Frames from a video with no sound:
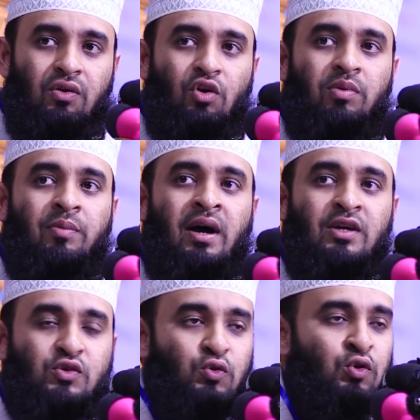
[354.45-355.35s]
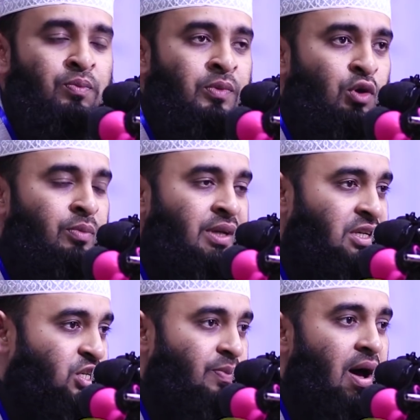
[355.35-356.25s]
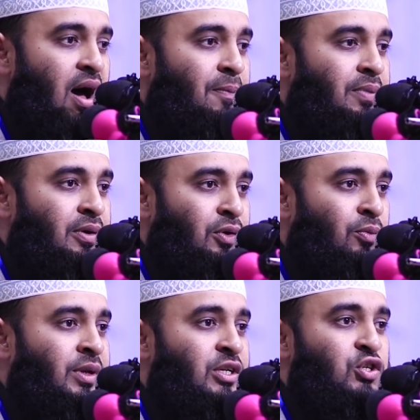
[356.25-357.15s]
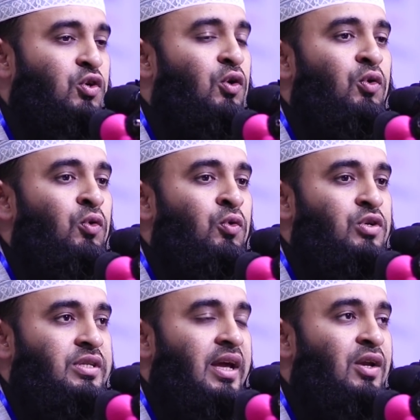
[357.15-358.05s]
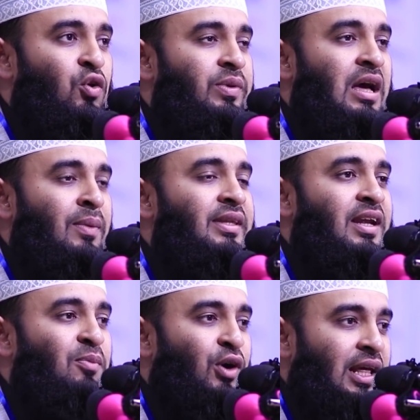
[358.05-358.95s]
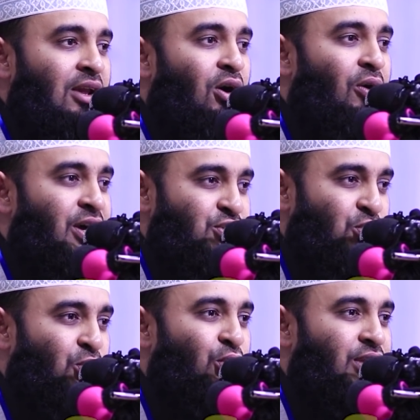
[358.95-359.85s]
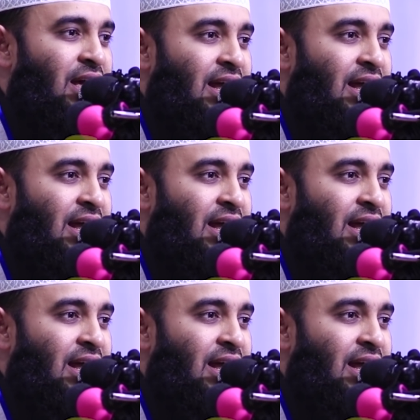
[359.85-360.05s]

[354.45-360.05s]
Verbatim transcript: নবী মাসুম নবী নিষ্পাপ নবী নিষ্কলুষ তাই নবী আমাদের মডেল হওয়ার যোগ্যতা